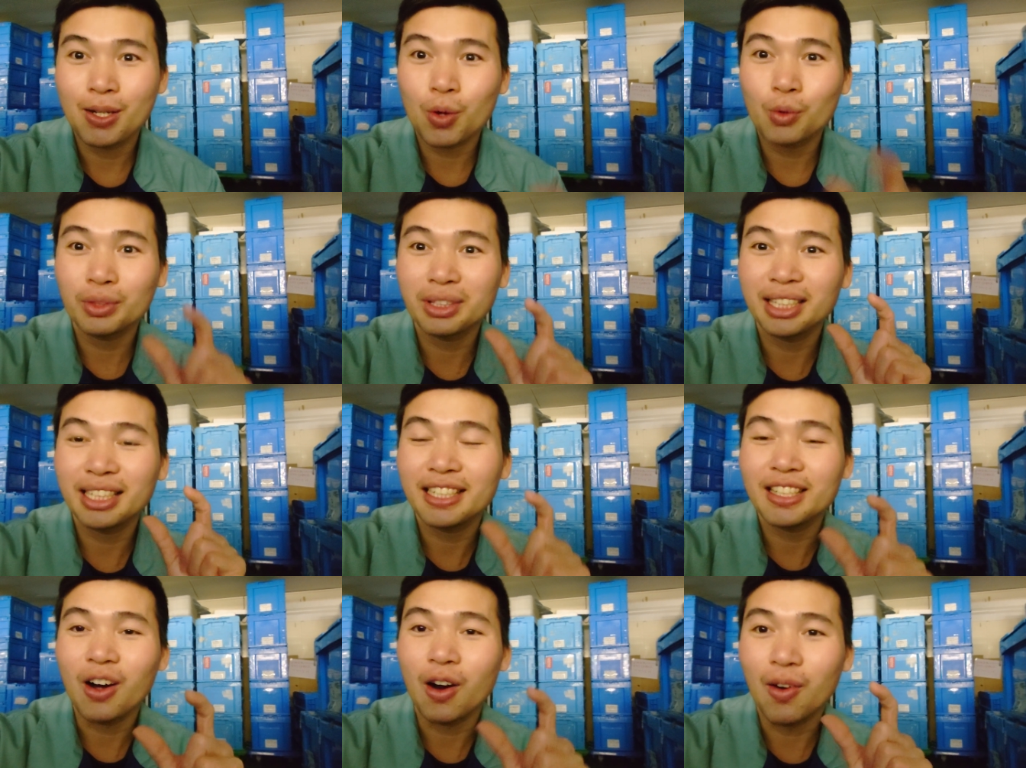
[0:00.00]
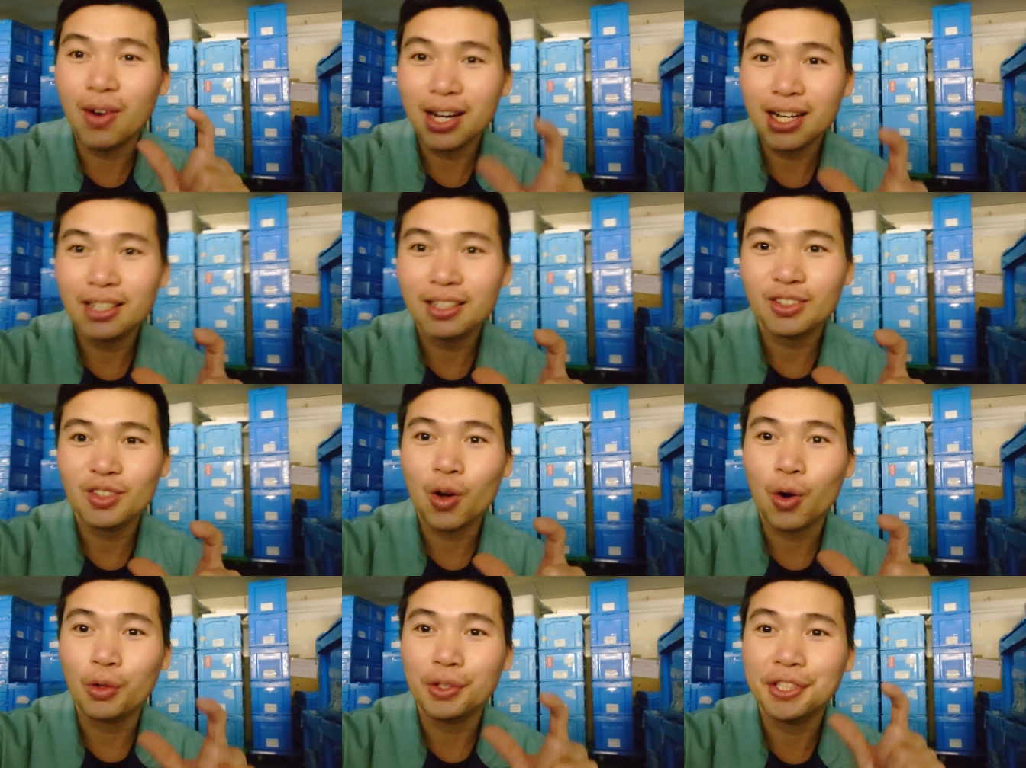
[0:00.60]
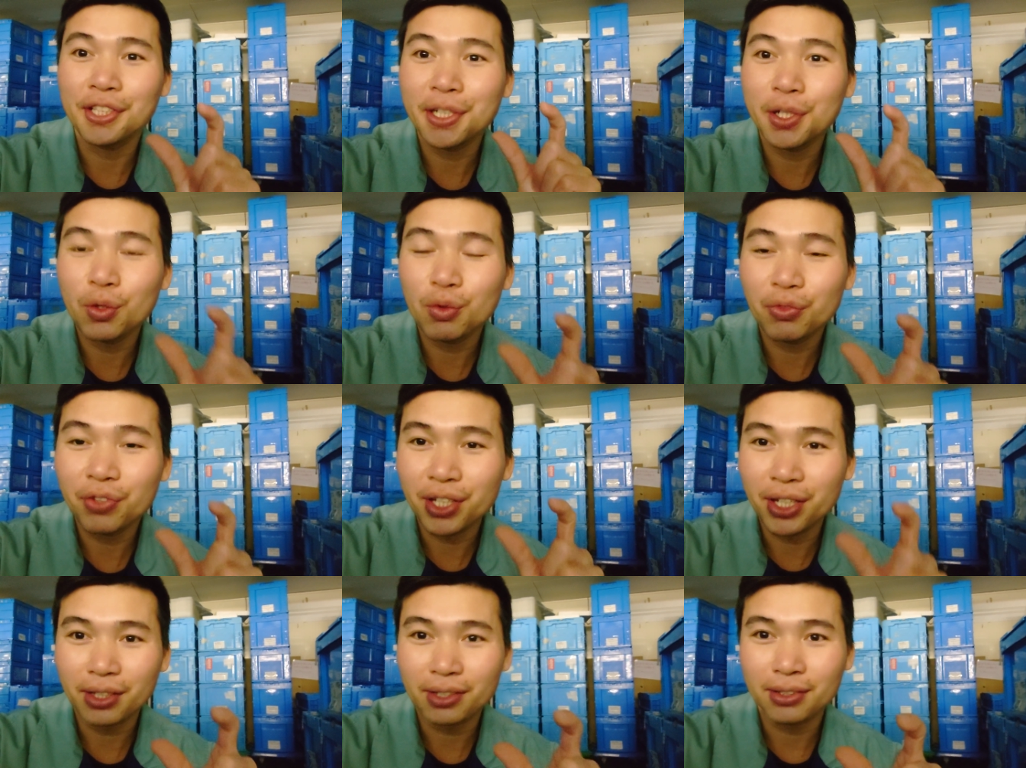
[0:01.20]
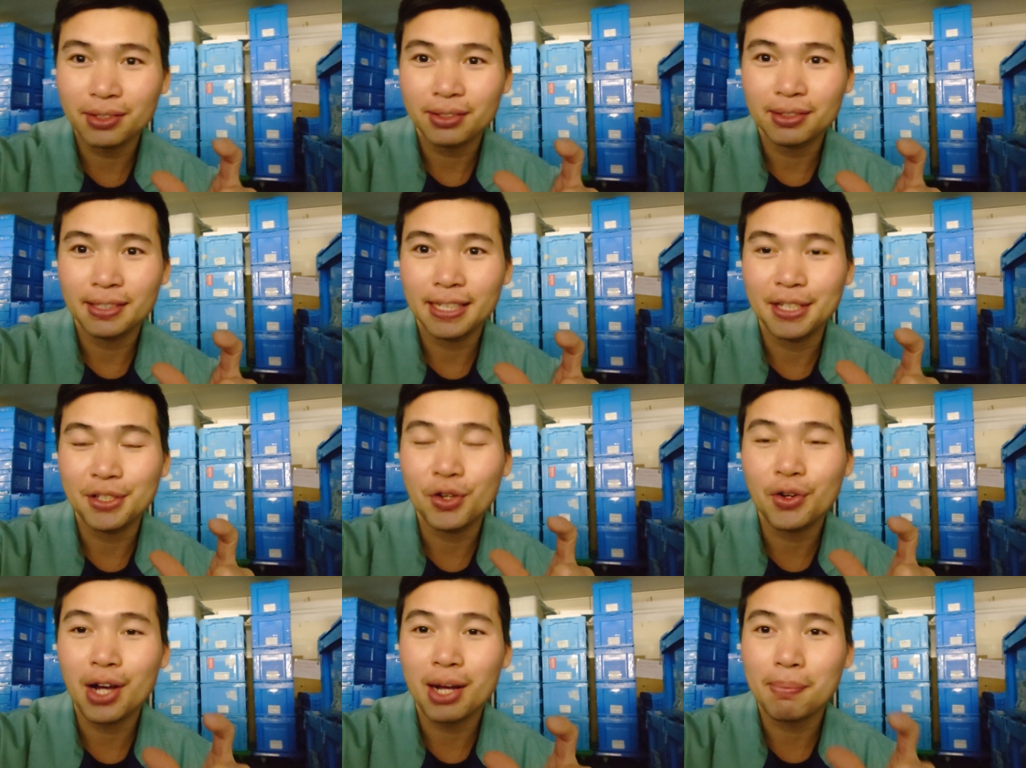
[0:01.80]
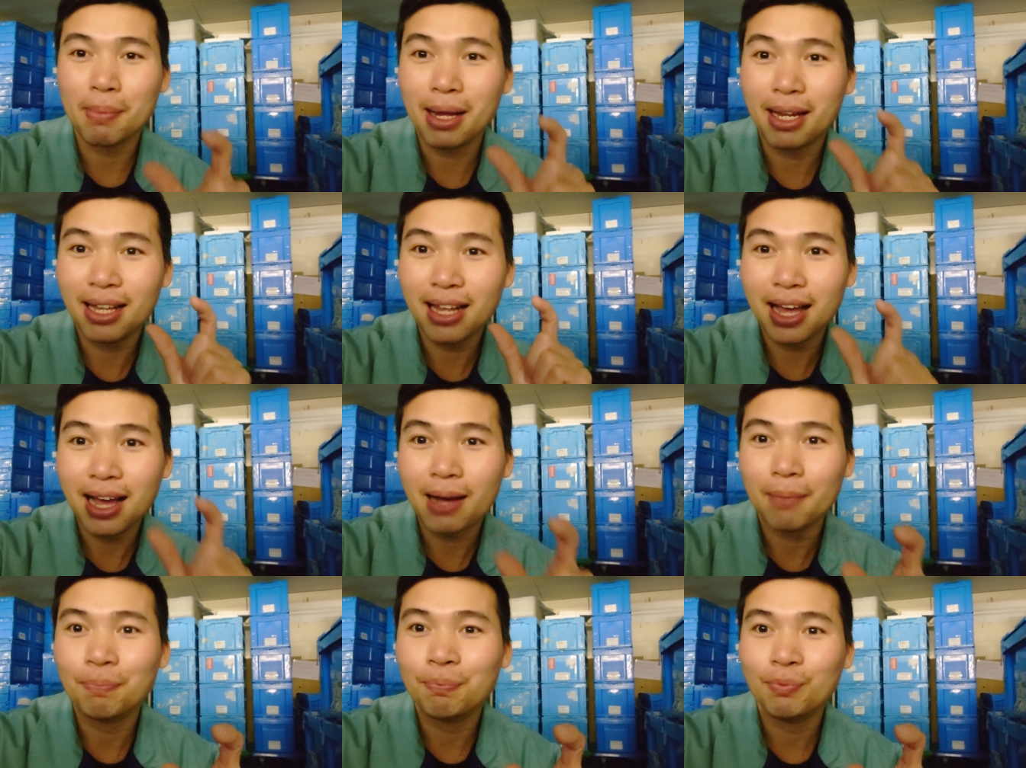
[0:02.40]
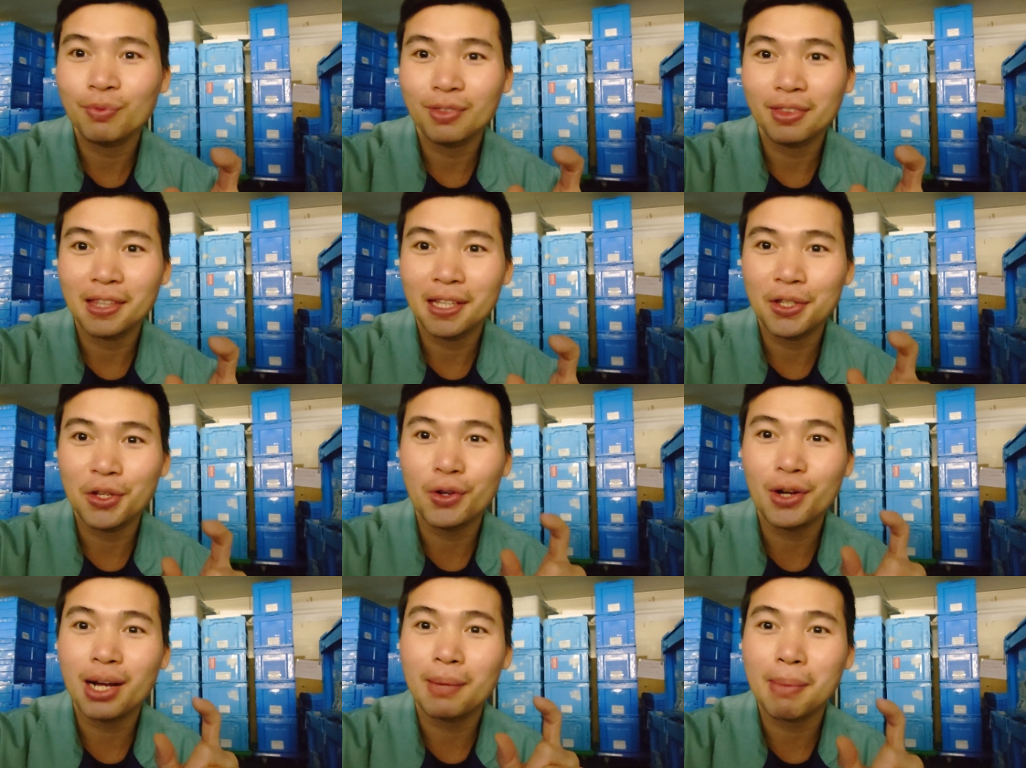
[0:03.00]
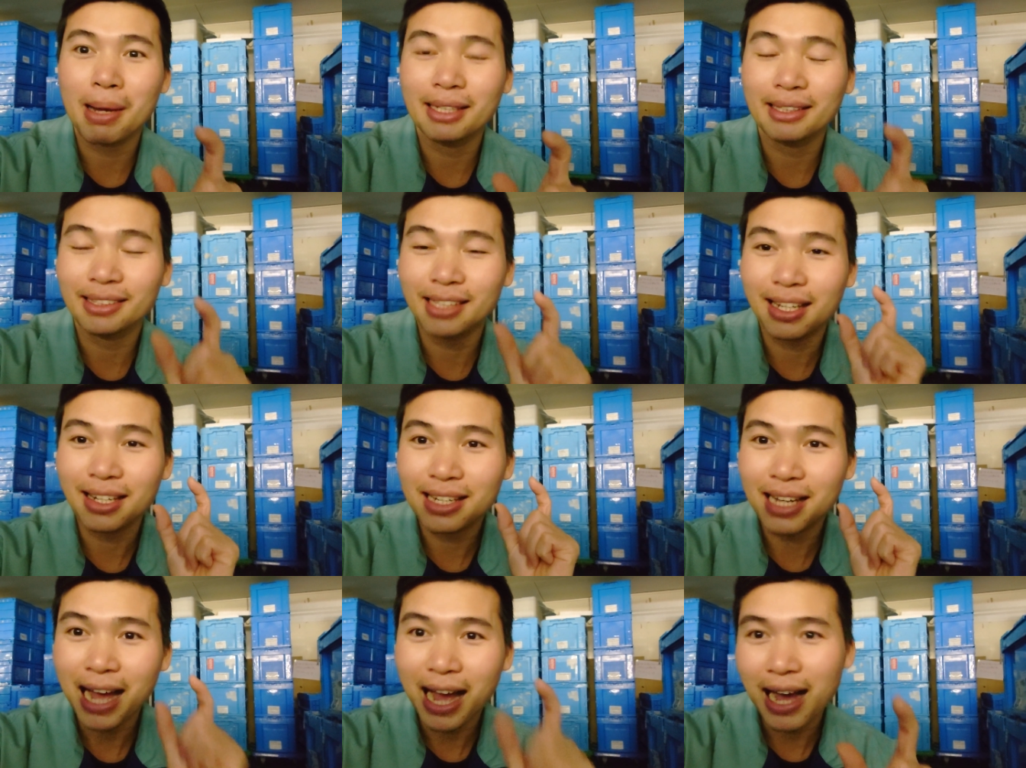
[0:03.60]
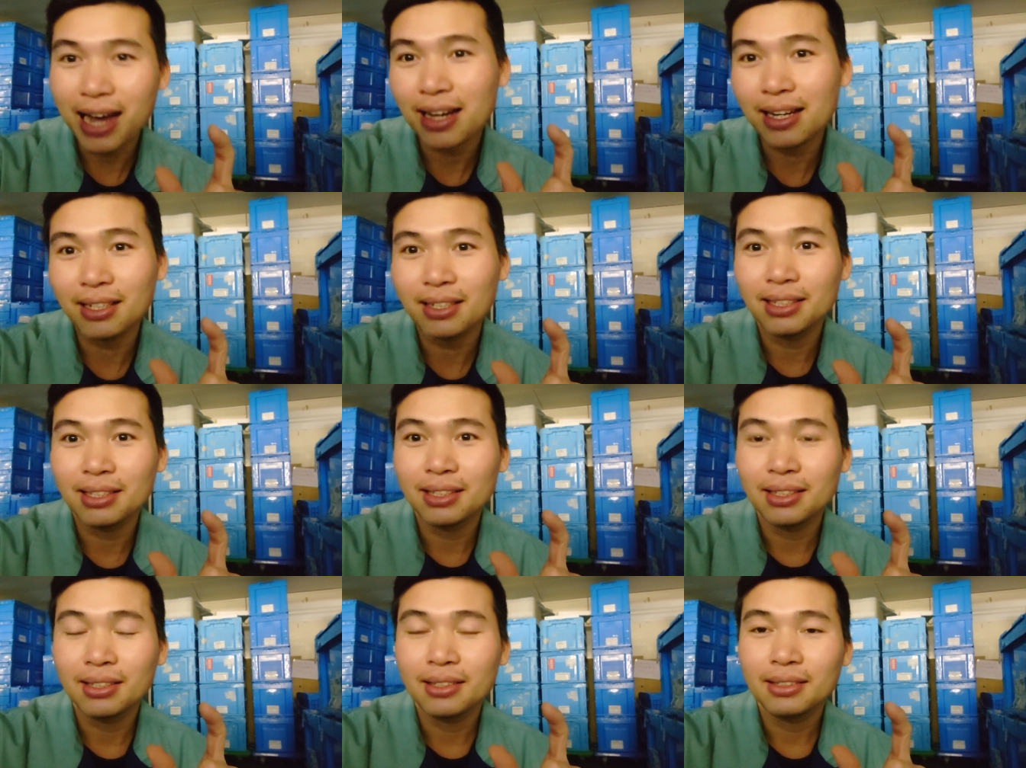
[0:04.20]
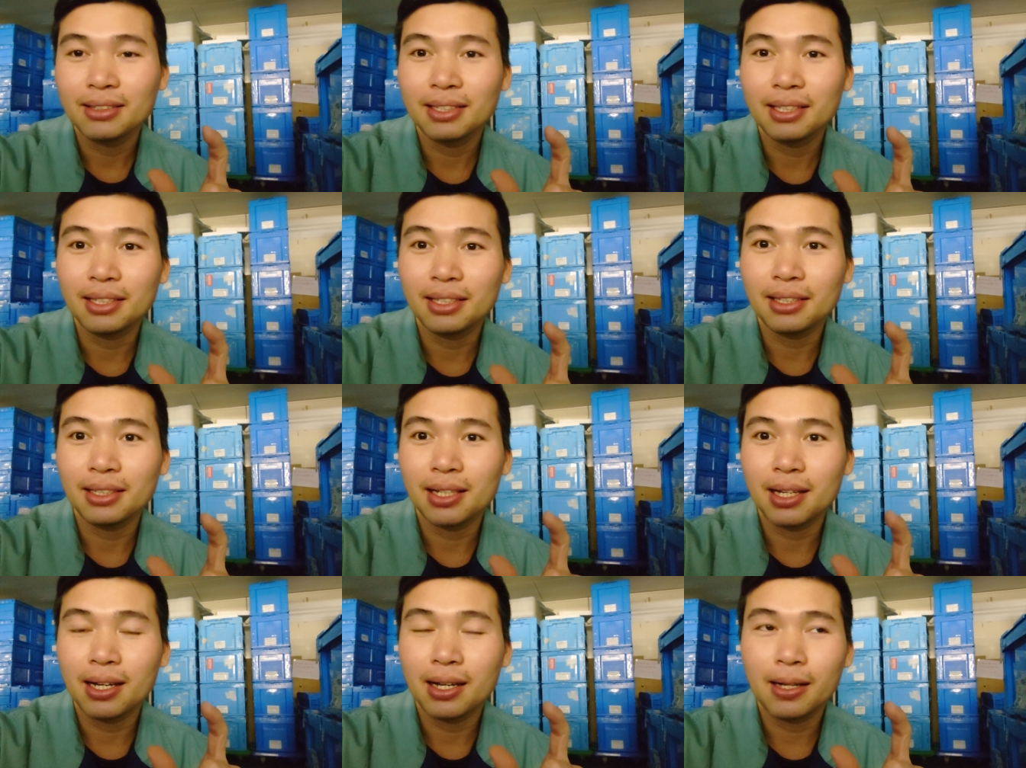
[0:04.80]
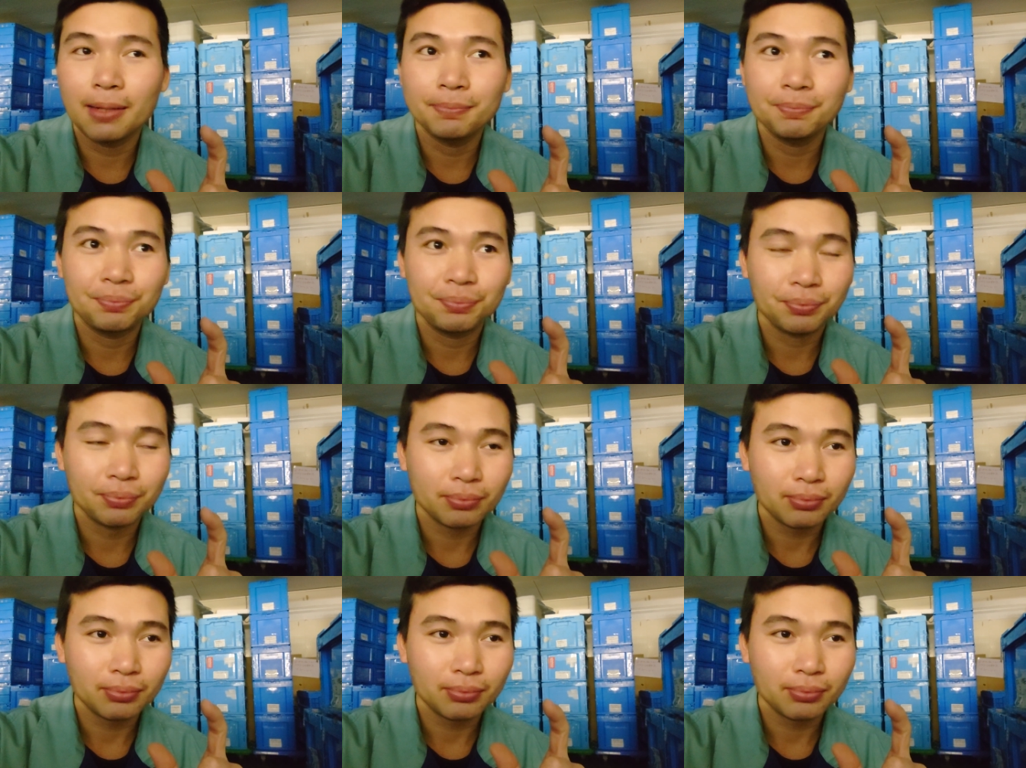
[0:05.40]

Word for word: mà công ty đó á có nhiều việc để cho các bạn làm để cho các bạn tăng cá thì à,